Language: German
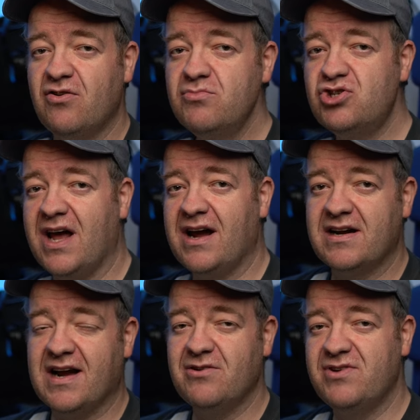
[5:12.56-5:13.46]

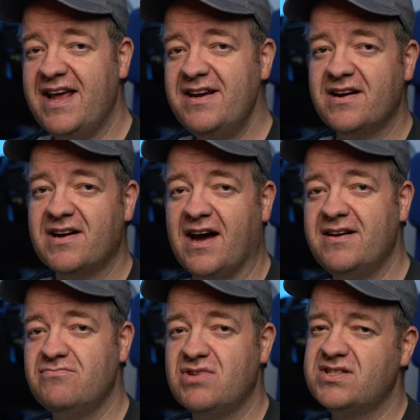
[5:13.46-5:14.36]
umschlagen kann und ändern
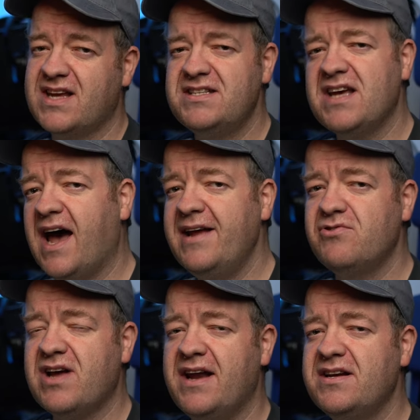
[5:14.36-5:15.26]
kann, das kennt der ein
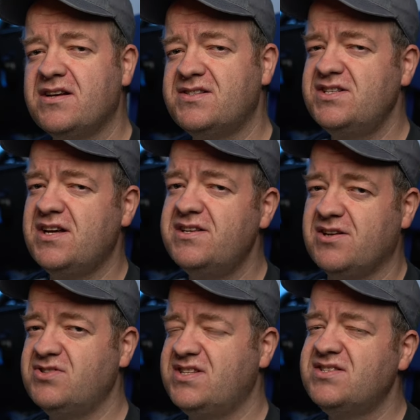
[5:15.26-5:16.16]
oder andere sicherlich
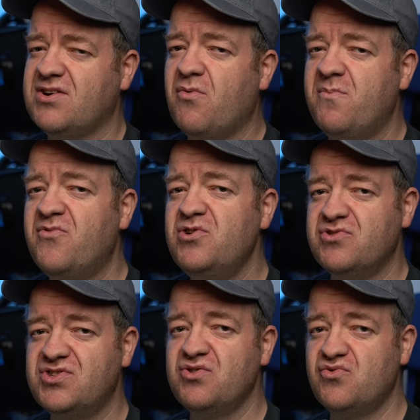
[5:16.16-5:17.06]
aus den Tropen wohl
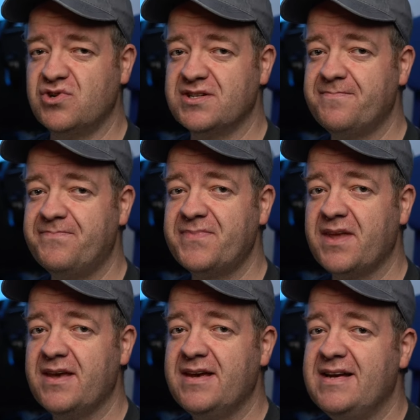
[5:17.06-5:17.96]
nur zu gut.
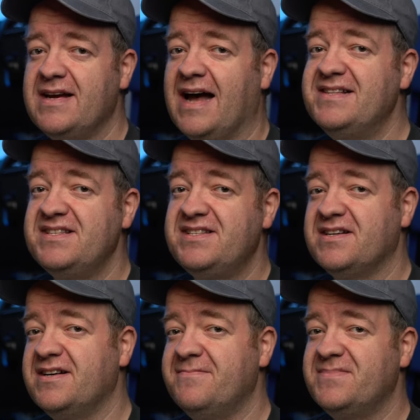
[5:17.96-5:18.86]
Als
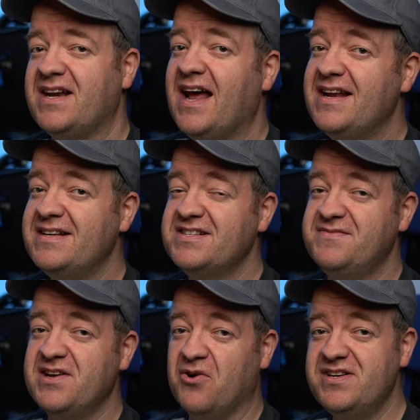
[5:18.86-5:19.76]
ich ähm, dann
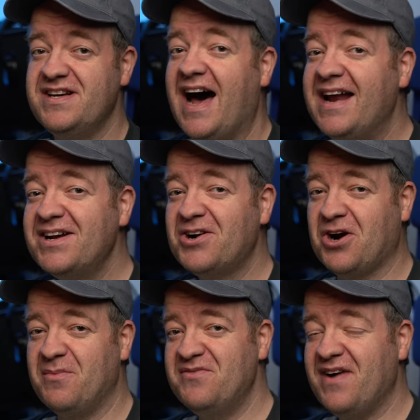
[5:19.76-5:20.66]
allerdings wieder unten
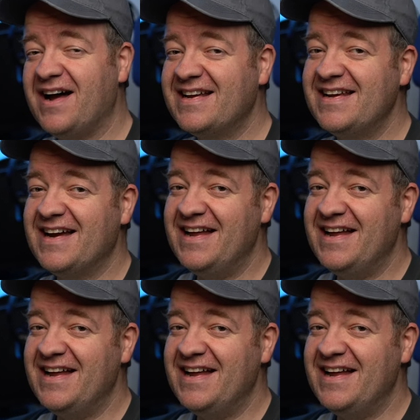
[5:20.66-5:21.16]
angekommen war, ging